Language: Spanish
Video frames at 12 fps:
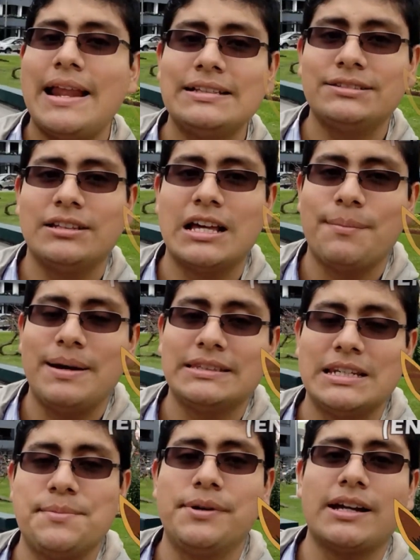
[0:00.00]
Para esto nada más
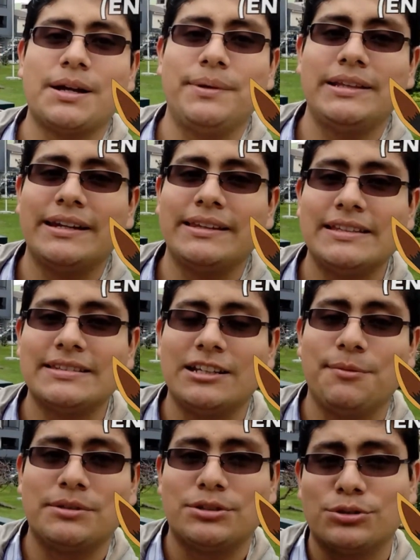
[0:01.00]
tenemos que caminar 10
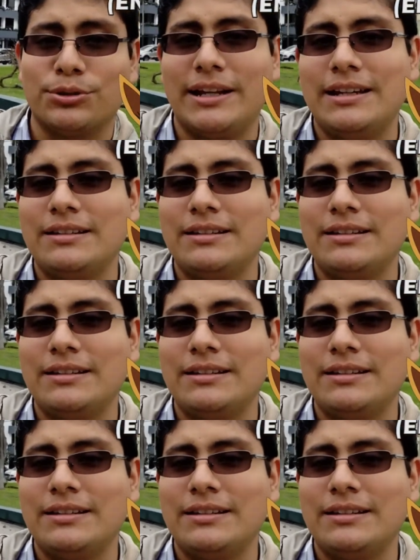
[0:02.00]
kilómetros con